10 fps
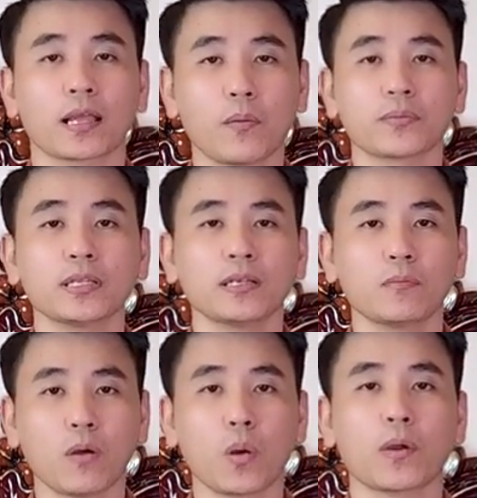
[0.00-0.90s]

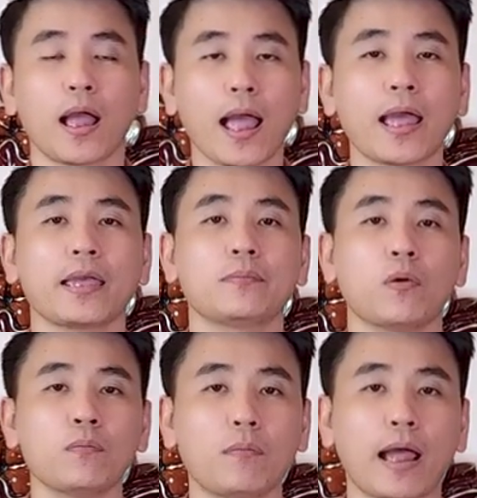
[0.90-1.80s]
0901
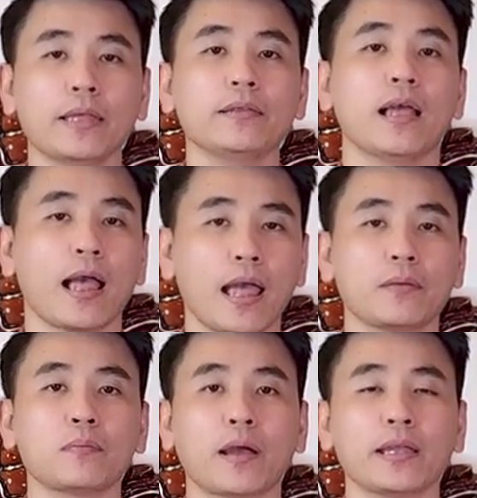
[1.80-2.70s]
247
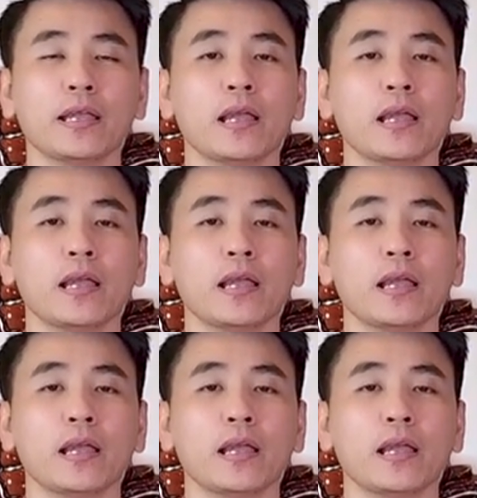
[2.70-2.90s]
247